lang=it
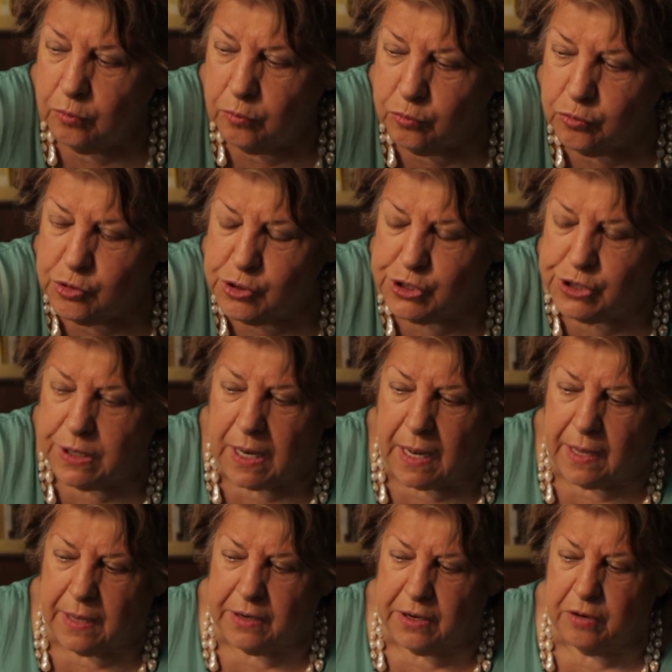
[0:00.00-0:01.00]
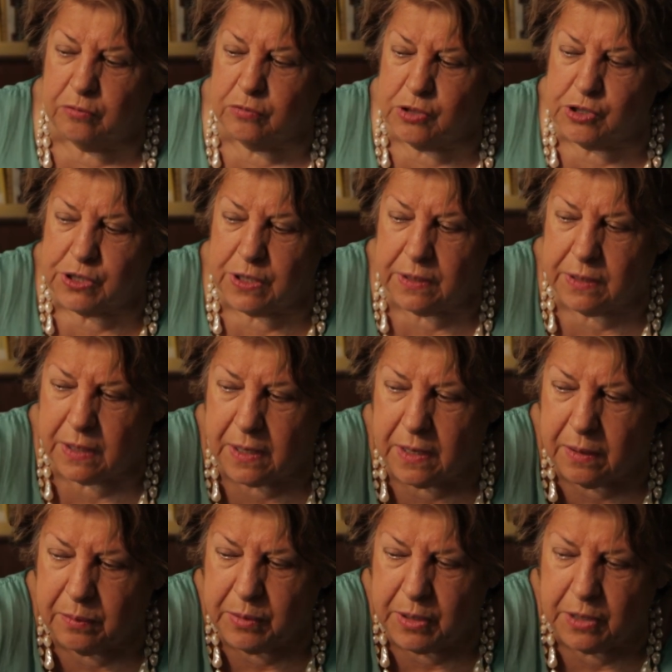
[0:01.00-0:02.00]
un girare
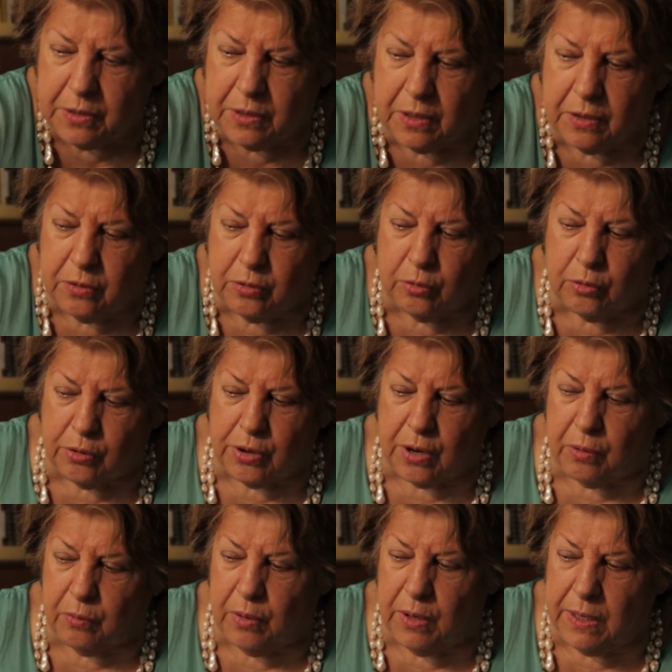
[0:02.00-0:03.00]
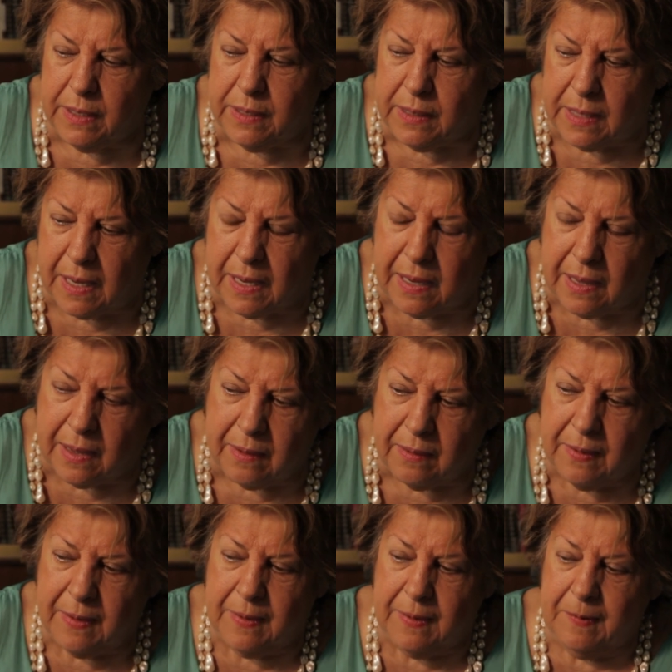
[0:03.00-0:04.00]
concentricamente intorno a quell'idea
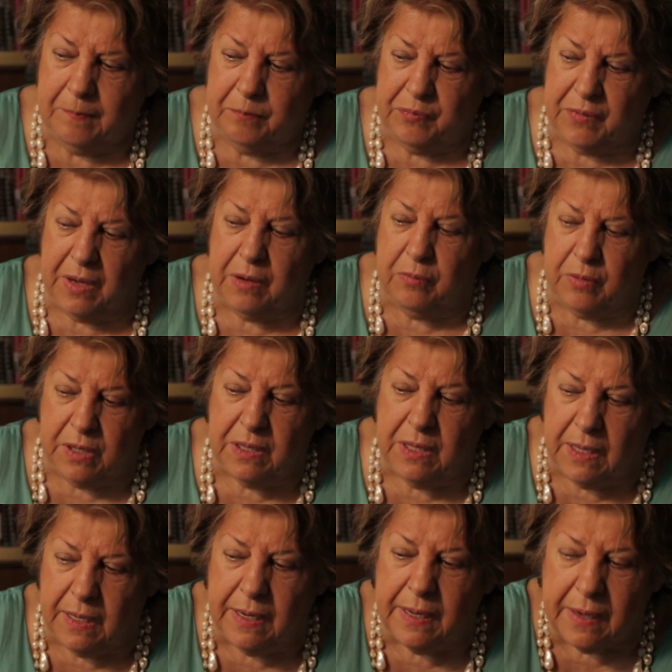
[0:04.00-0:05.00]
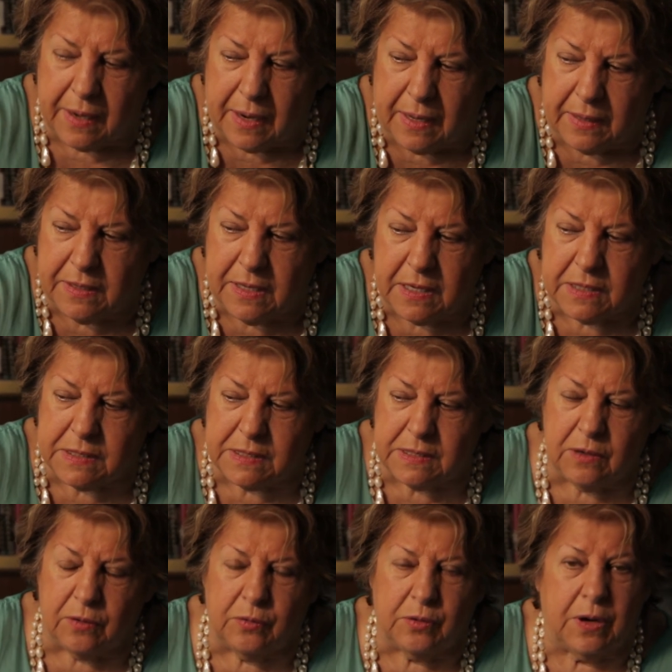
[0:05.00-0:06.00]
e quindi
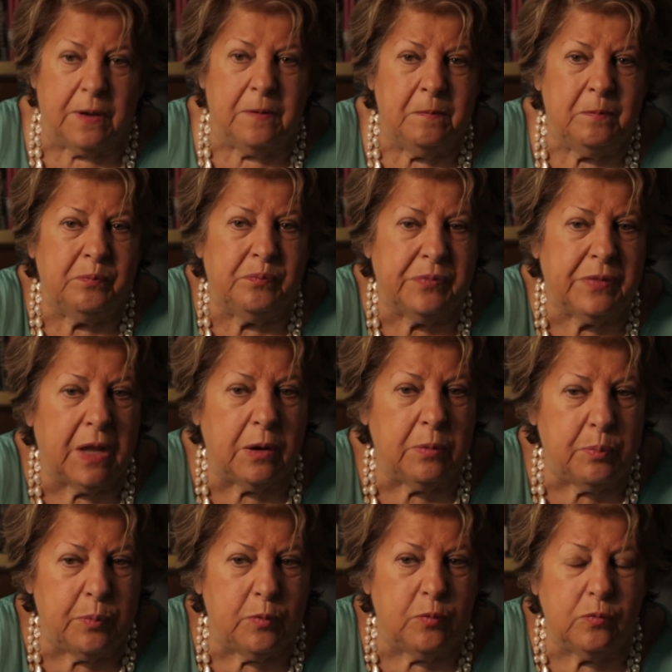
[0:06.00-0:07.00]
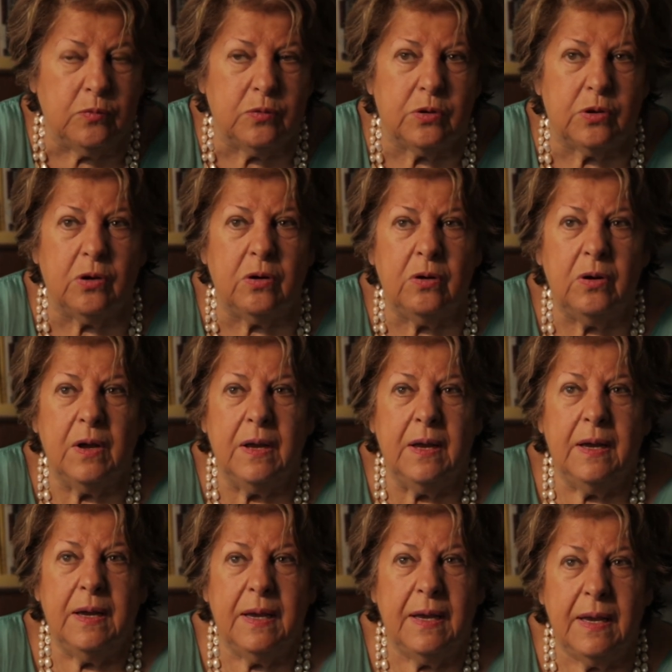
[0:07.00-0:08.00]
l'irradiazione dal punto
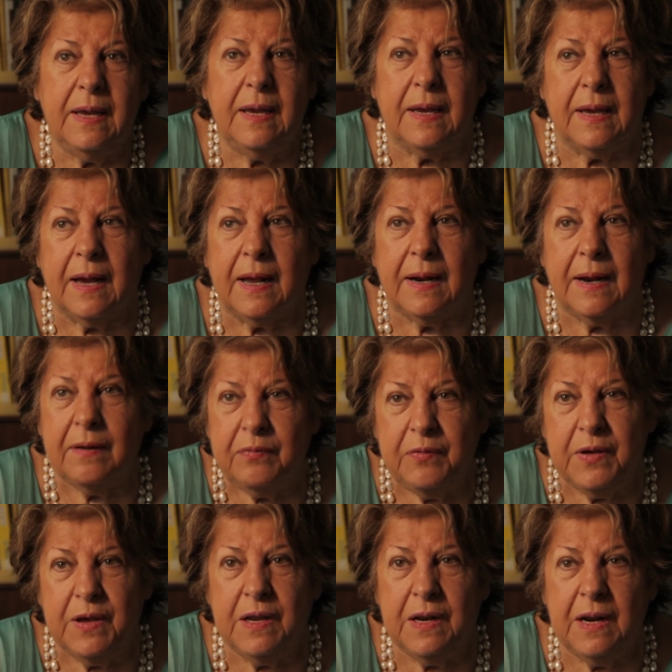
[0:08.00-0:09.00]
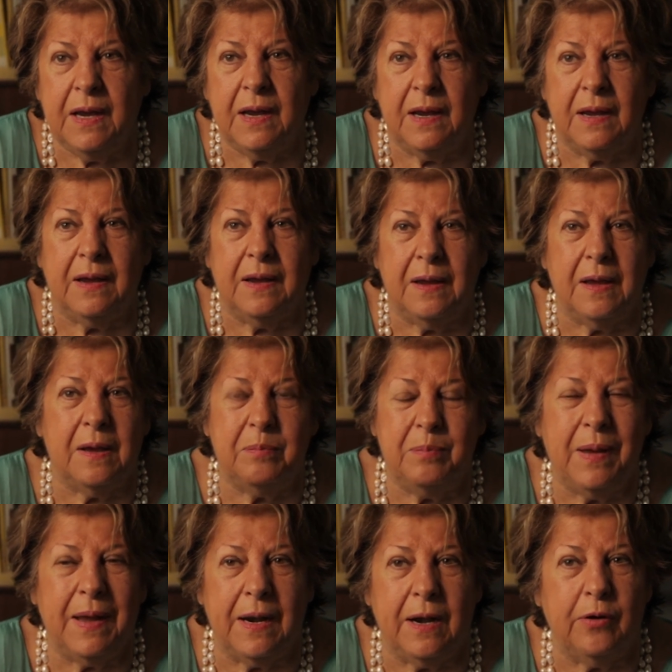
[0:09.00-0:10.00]
e alla fine, è, è
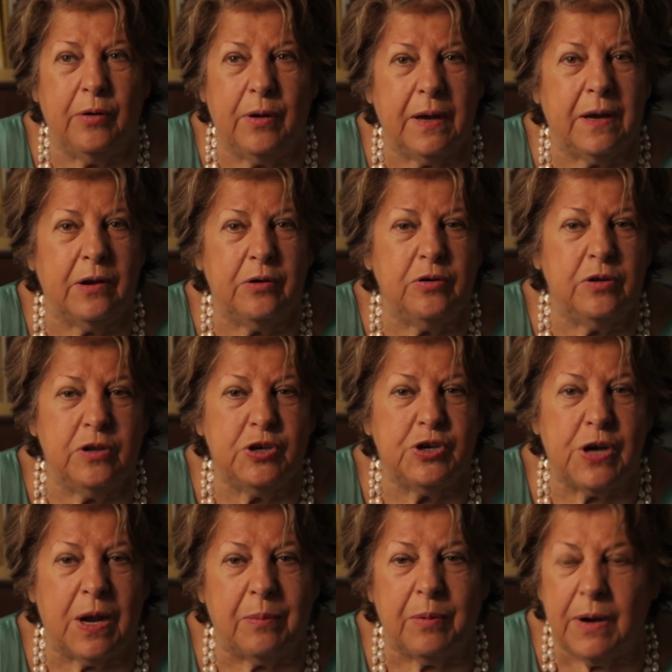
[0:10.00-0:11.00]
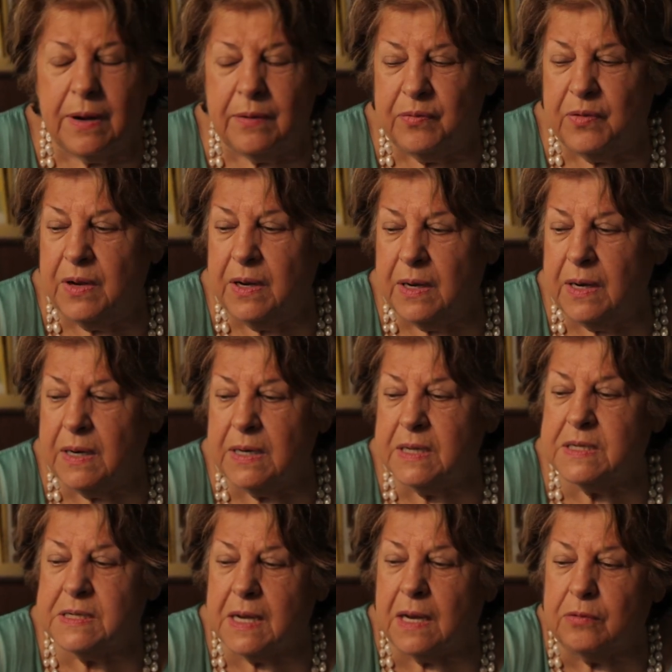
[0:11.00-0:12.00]
bello eh, che noi diciamo, alla fine
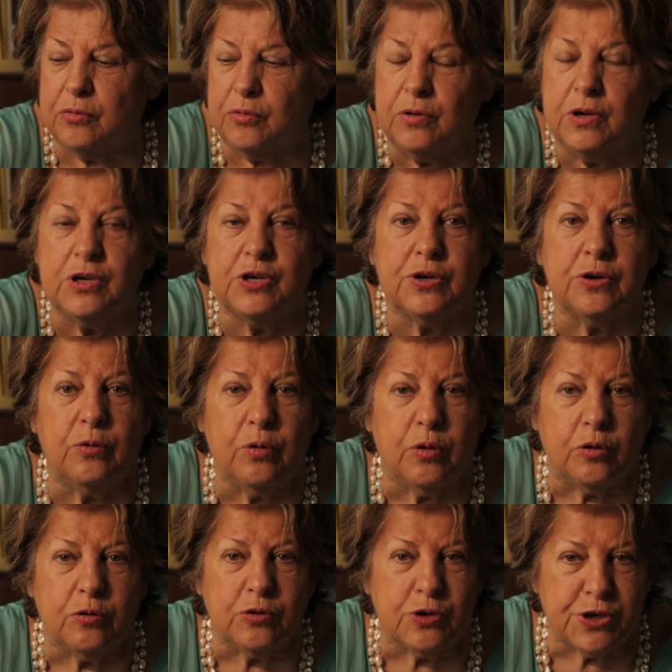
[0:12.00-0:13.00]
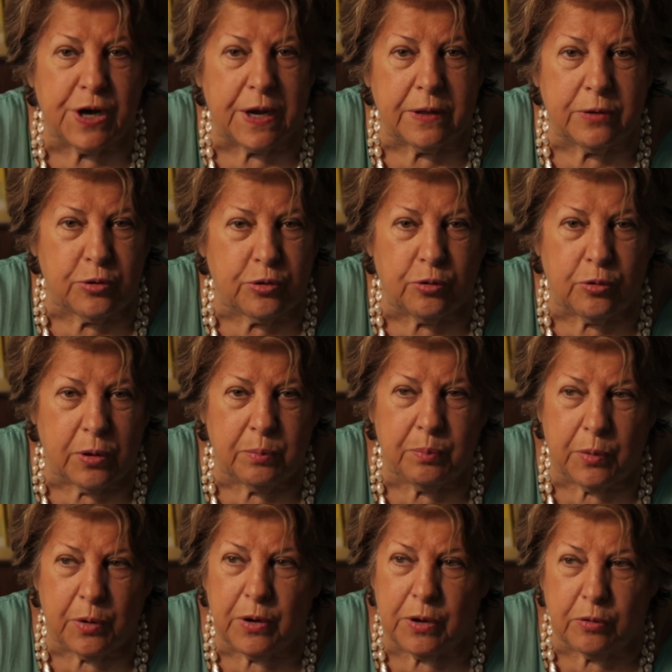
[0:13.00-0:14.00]
ne scaturisce un concetto che
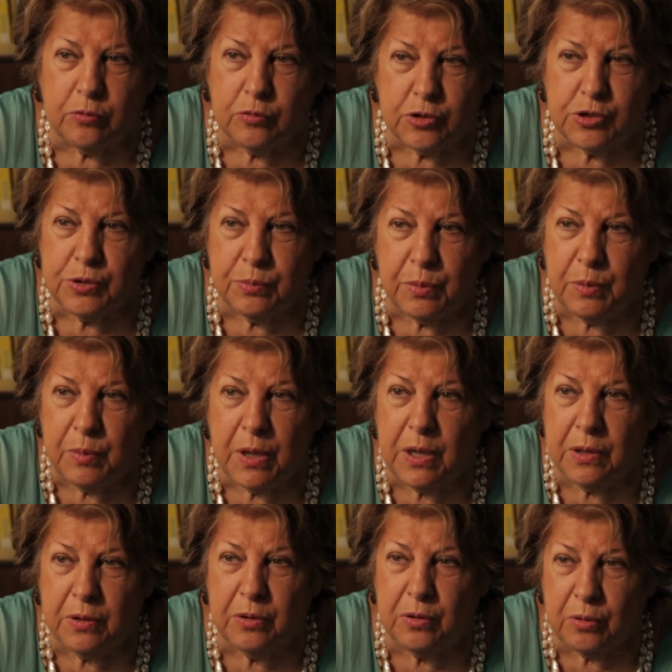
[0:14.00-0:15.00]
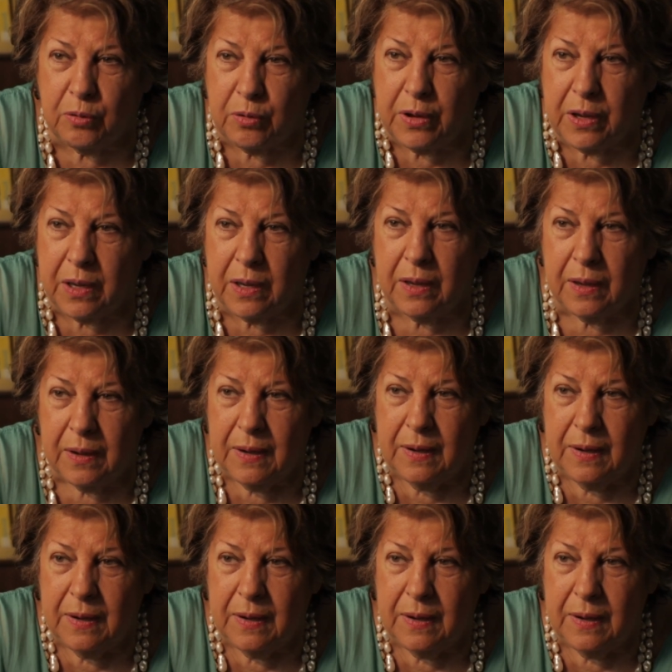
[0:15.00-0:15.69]
poi è il concepimento e